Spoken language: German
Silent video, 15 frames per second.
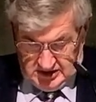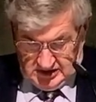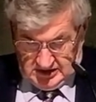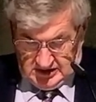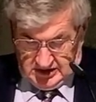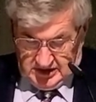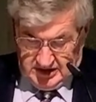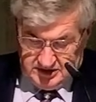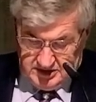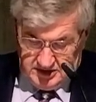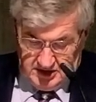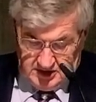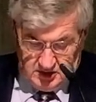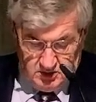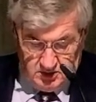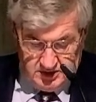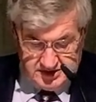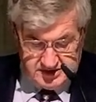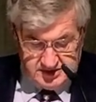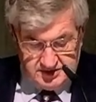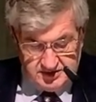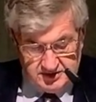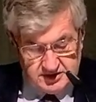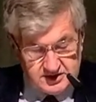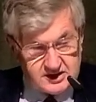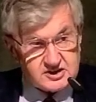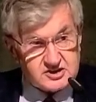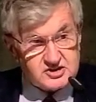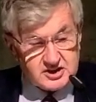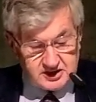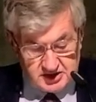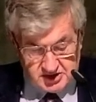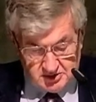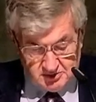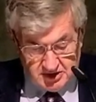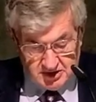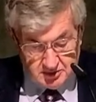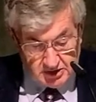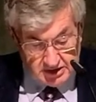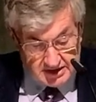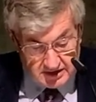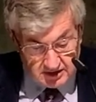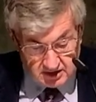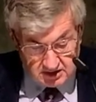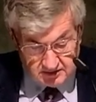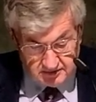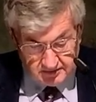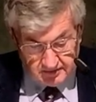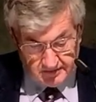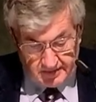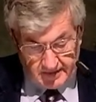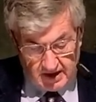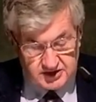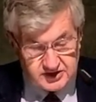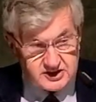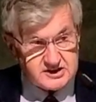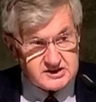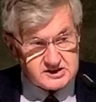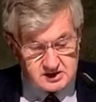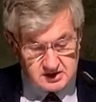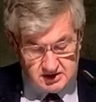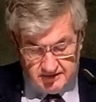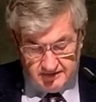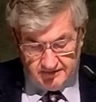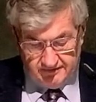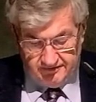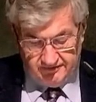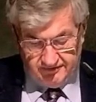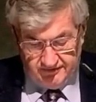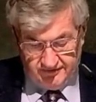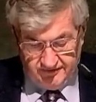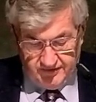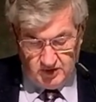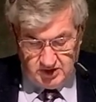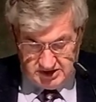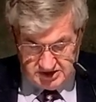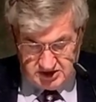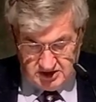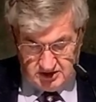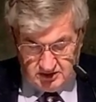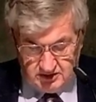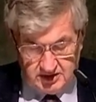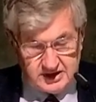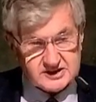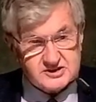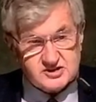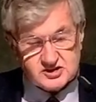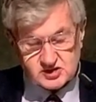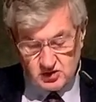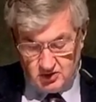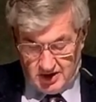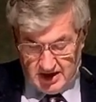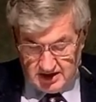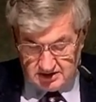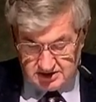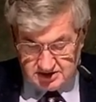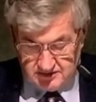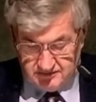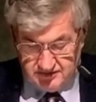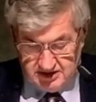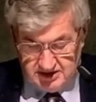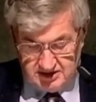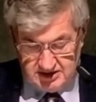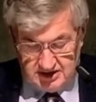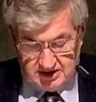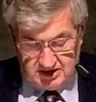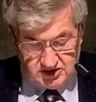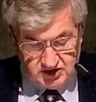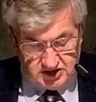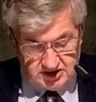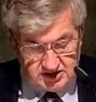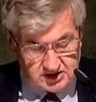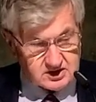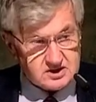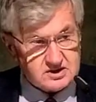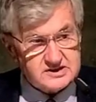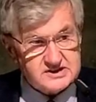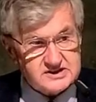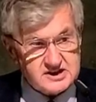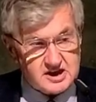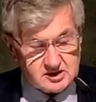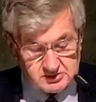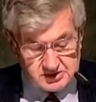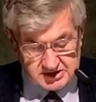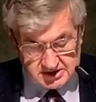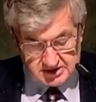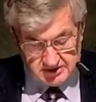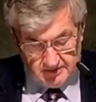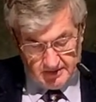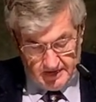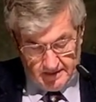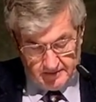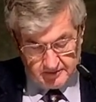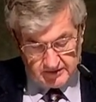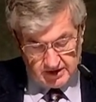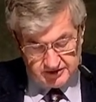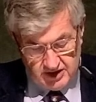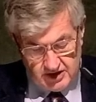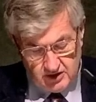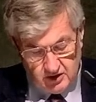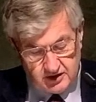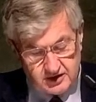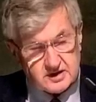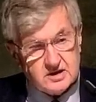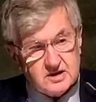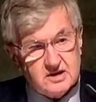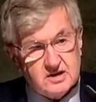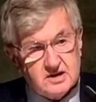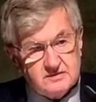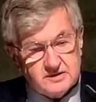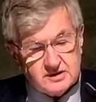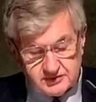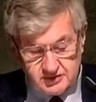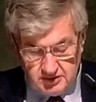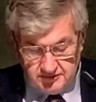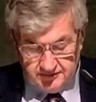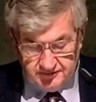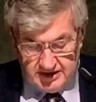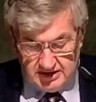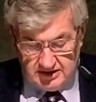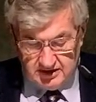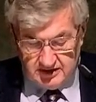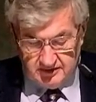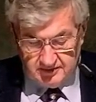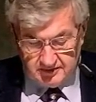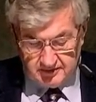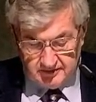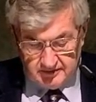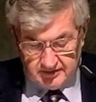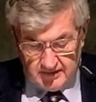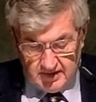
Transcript: die hinter den Kulissen die Geschehnisse manipulieren. Diese Vorstellung ist so alt wie die Geschichte selbst. Dennoch wird von vielen